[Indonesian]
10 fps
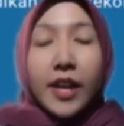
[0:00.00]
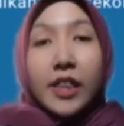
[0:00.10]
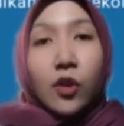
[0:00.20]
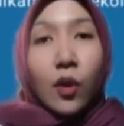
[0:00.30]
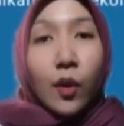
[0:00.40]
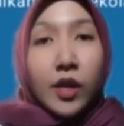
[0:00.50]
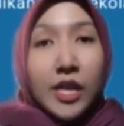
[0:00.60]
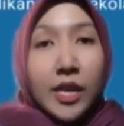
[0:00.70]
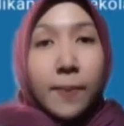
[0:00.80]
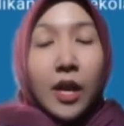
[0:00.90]
dan
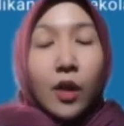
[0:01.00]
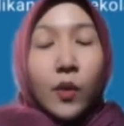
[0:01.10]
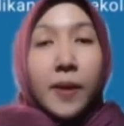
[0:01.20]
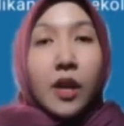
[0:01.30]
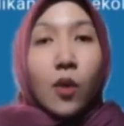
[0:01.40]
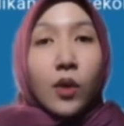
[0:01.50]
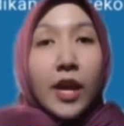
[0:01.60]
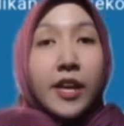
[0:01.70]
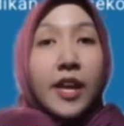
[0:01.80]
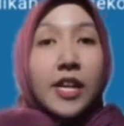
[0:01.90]
teknologi melalui
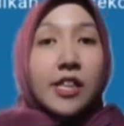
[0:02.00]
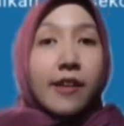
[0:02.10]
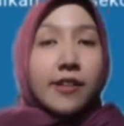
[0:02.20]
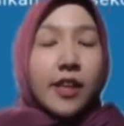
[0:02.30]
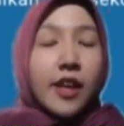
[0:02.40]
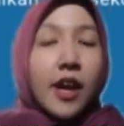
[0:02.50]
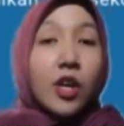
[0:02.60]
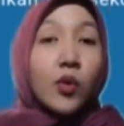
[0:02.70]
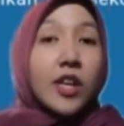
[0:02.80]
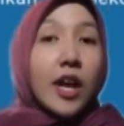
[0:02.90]
pergaulan dan interaksinya
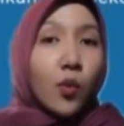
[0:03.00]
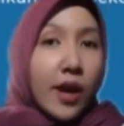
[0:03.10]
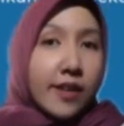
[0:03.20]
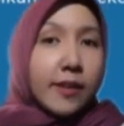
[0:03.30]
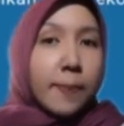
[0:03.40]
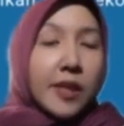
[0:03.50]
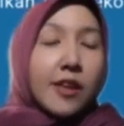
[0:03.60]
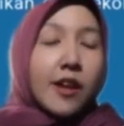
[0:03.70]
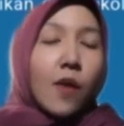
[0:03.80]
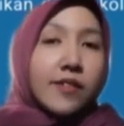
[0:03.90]
dengan dunia luar seperti
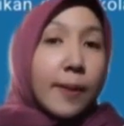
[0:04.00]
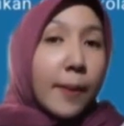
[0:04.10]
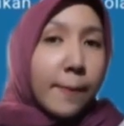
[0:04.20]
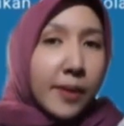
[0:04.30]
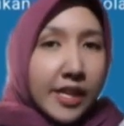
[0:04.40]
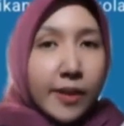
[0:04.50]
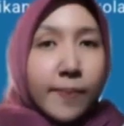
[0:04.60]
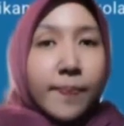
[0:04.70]
kawasan pabrik.